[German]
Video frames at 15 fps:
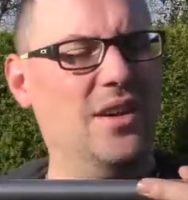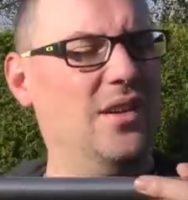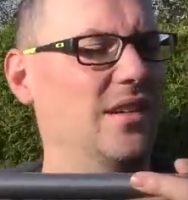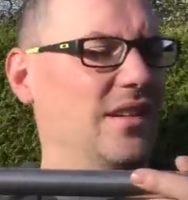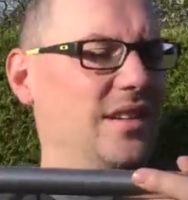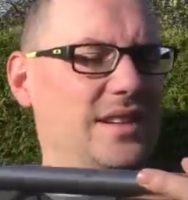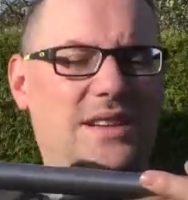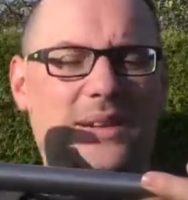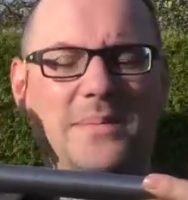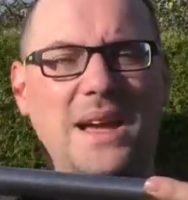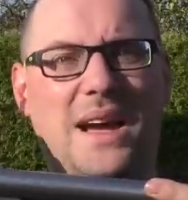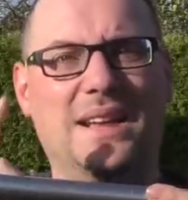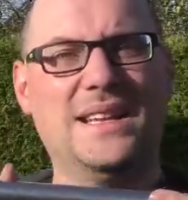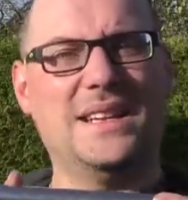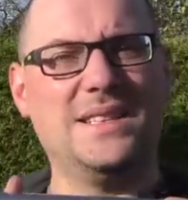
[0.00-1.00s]
Und ähm,
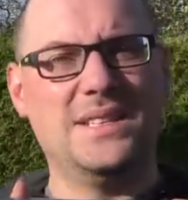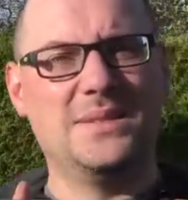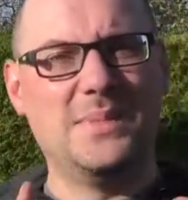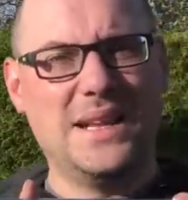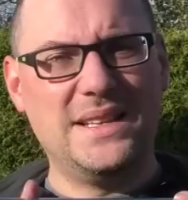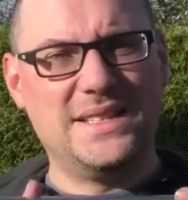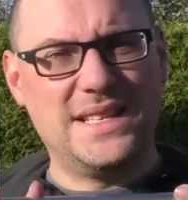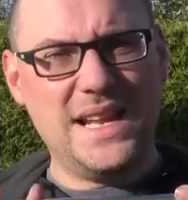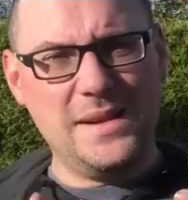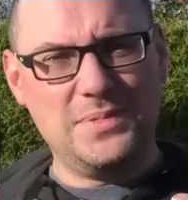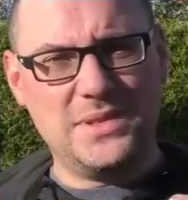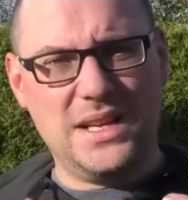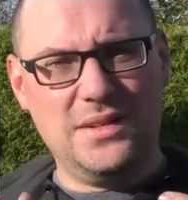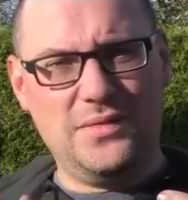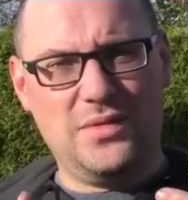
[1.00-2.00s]
ja, das ist mein
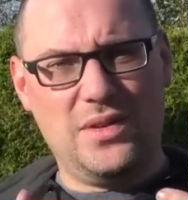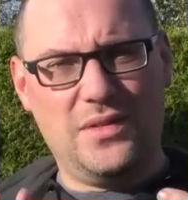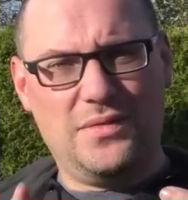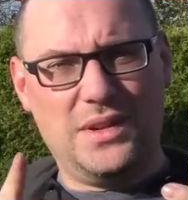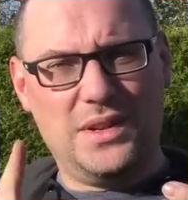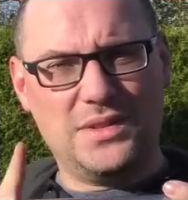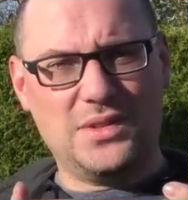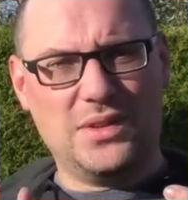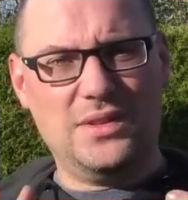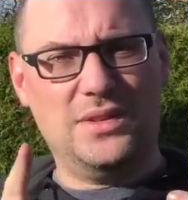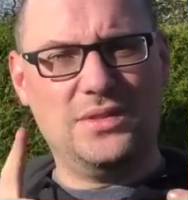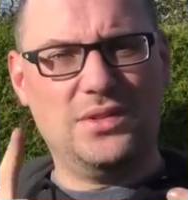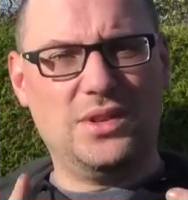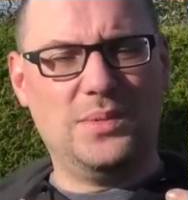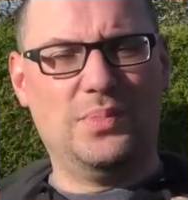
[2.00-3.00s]
selbst entworfener
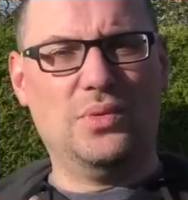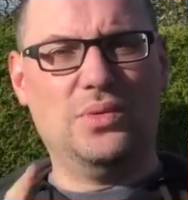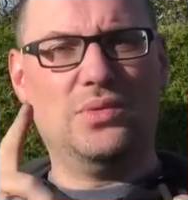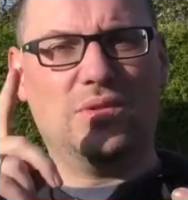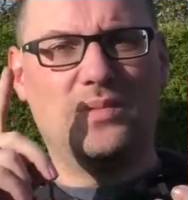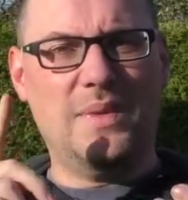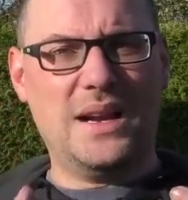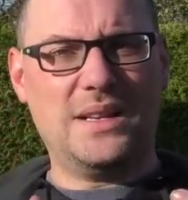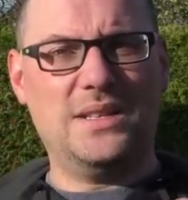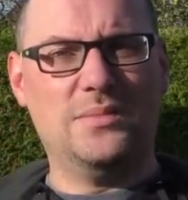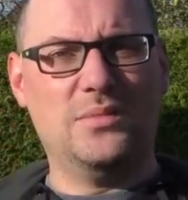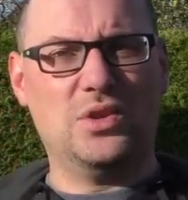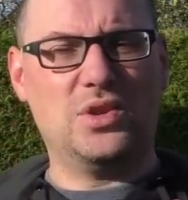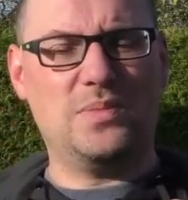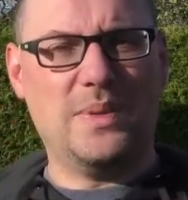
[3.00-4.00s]
Sondersüchtig Brutus
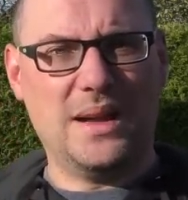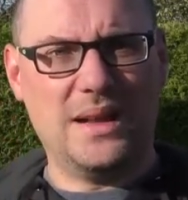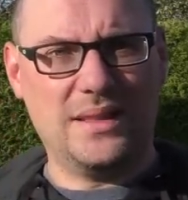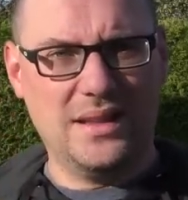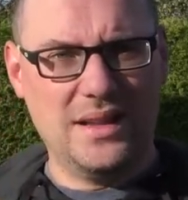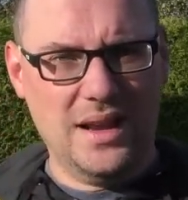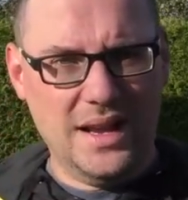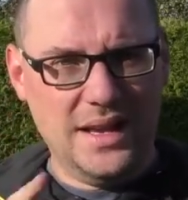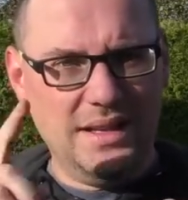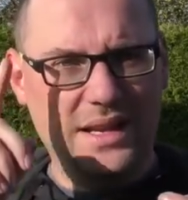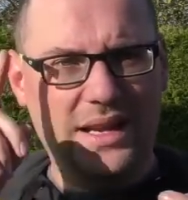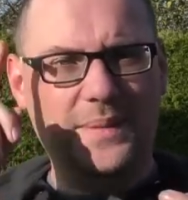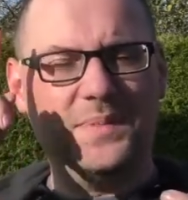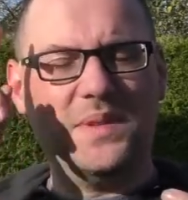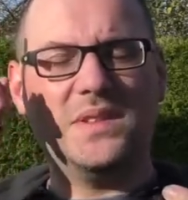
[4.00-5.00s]
Maximus Spaten.
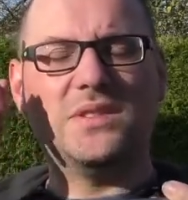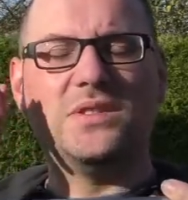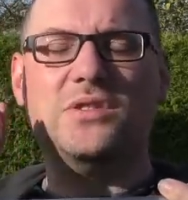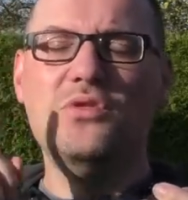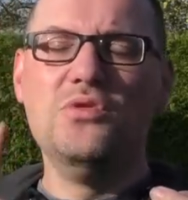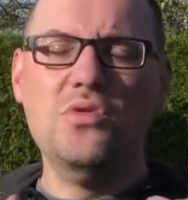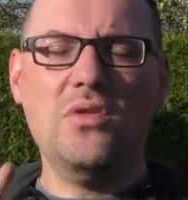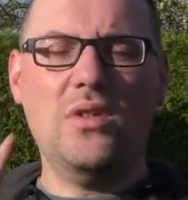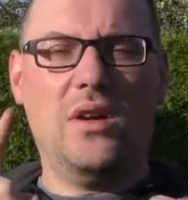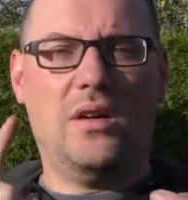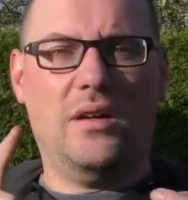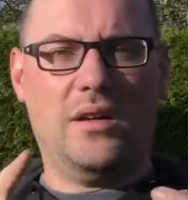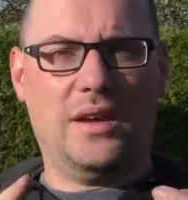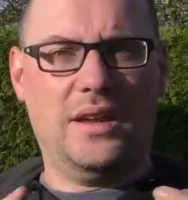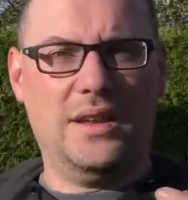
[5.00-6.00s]
Den gibt es nur
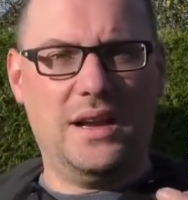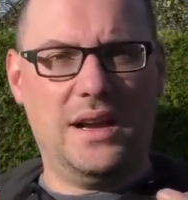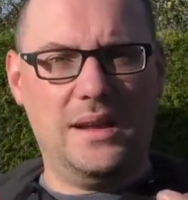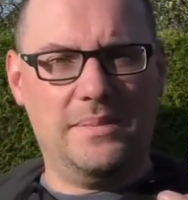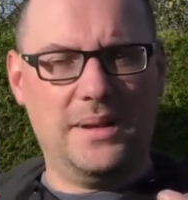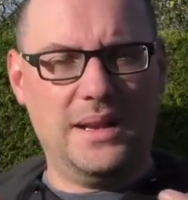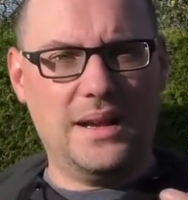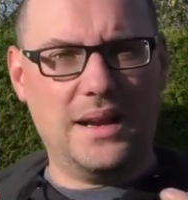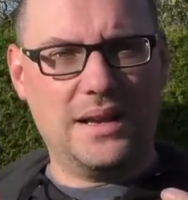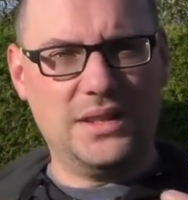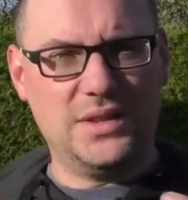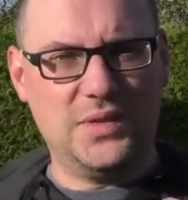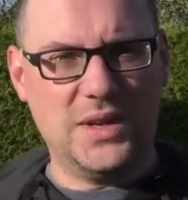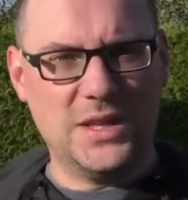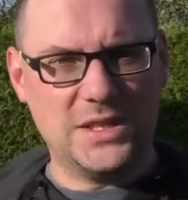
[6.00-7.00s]
original bei
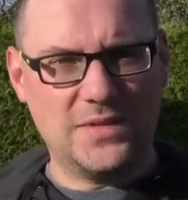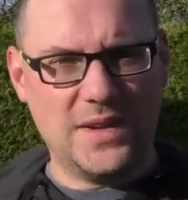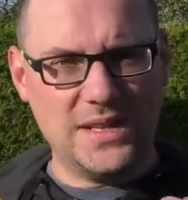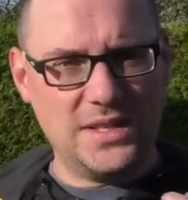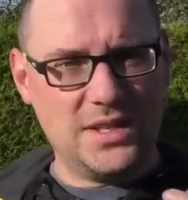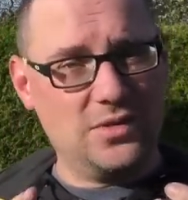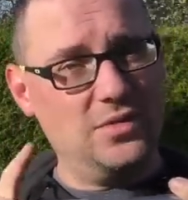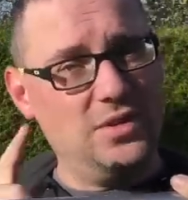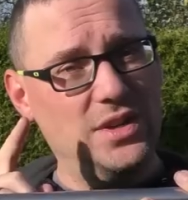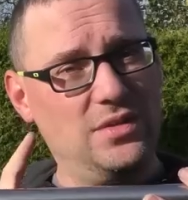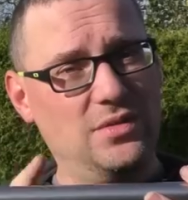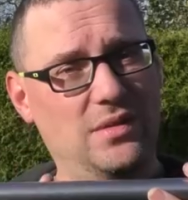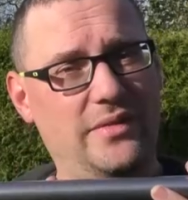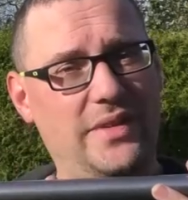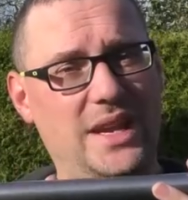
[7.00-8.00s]
Nuggets 24 und nicht
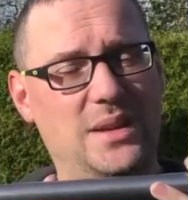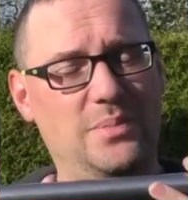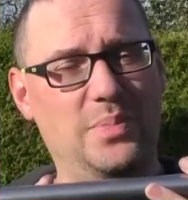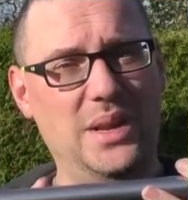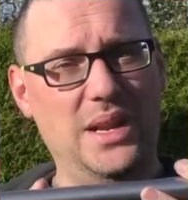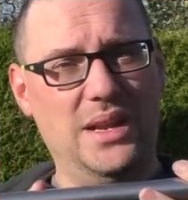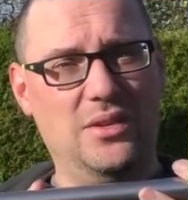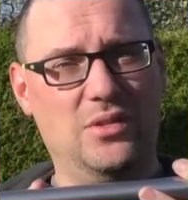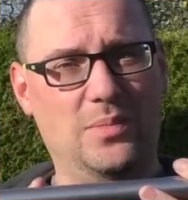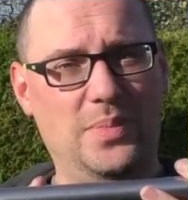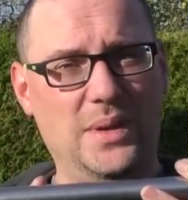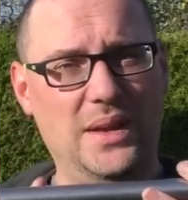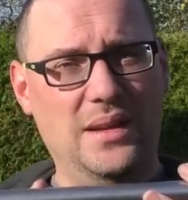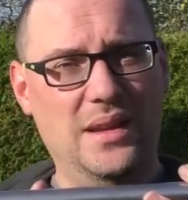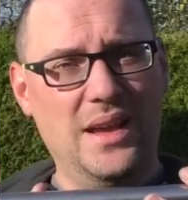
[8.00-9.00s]
irgendwelche billigen
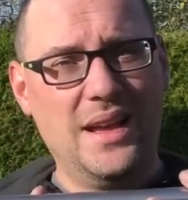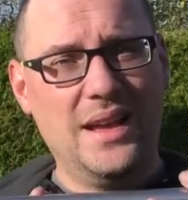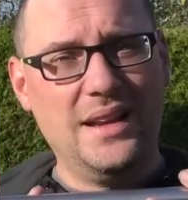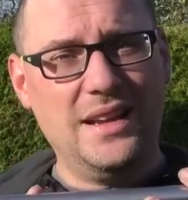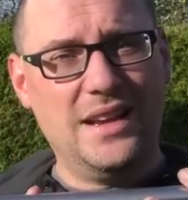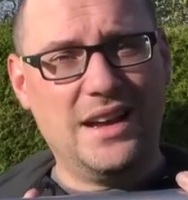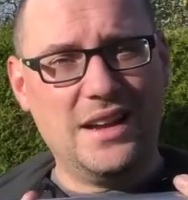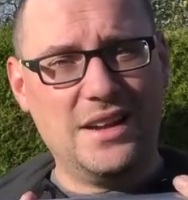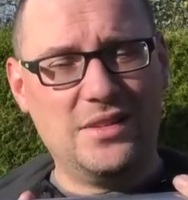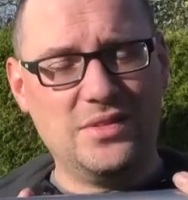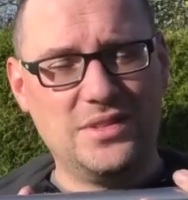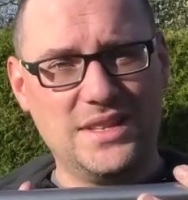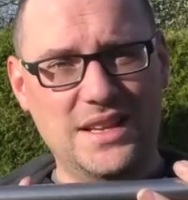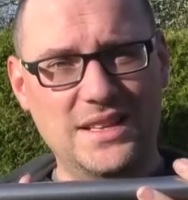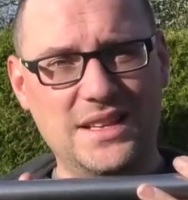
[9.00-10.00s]
Kopien, die gerade
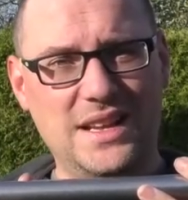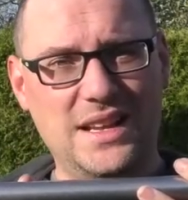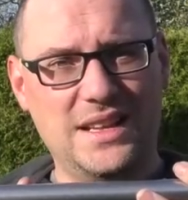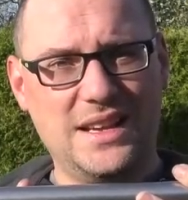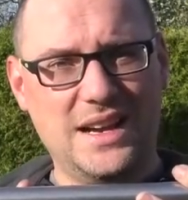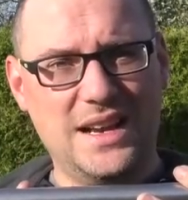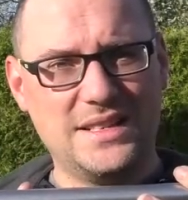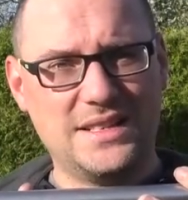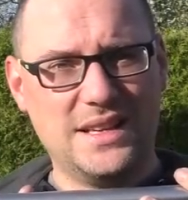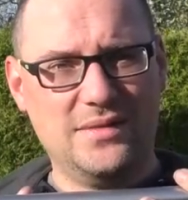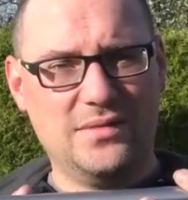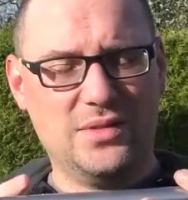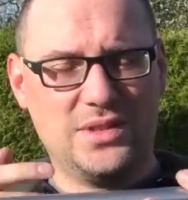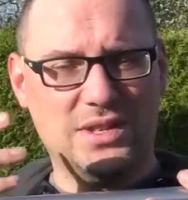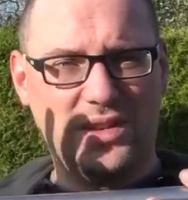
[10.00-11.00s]
durchs Internet
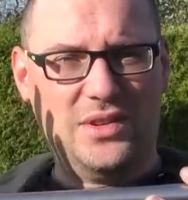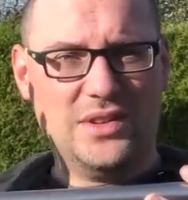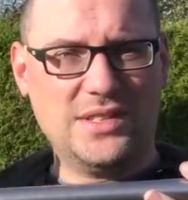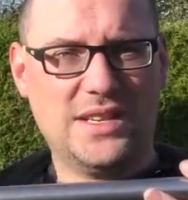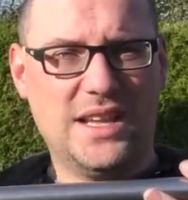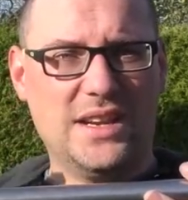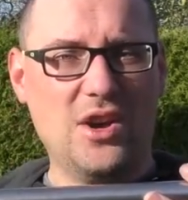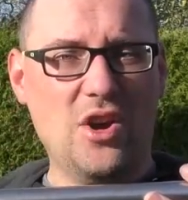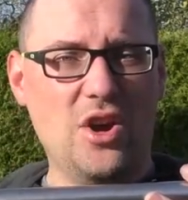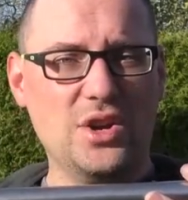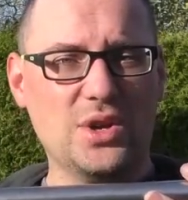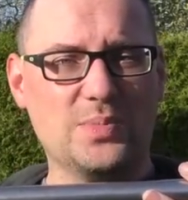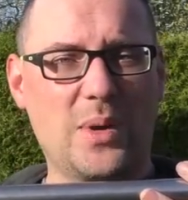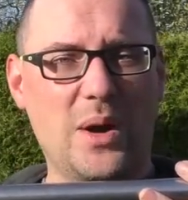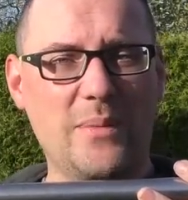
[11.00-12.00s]
geistern, wo sich Leute denken, oh,
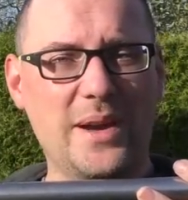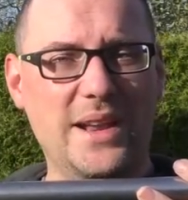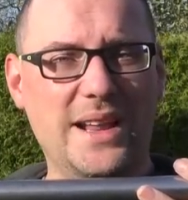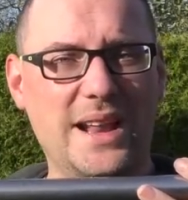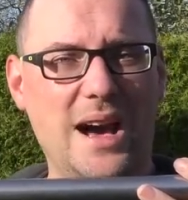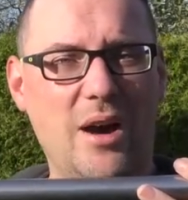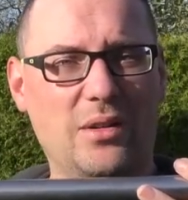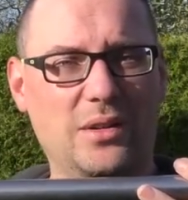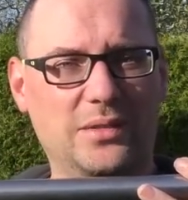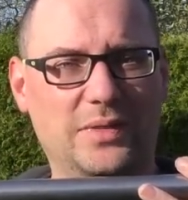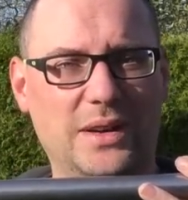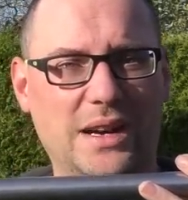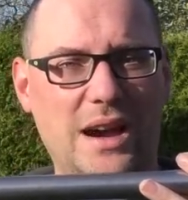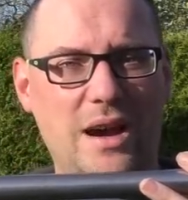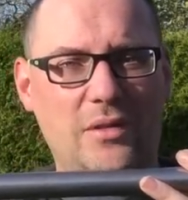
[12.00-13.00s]
ich baue mir den Auto,
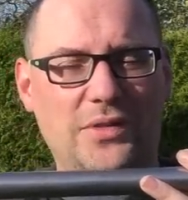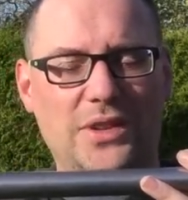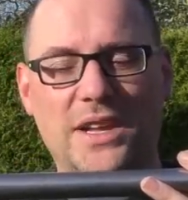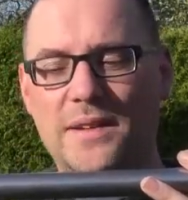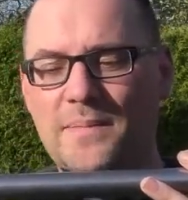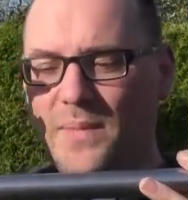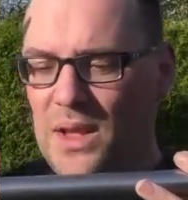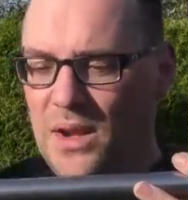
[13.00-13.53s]
verkaufe den.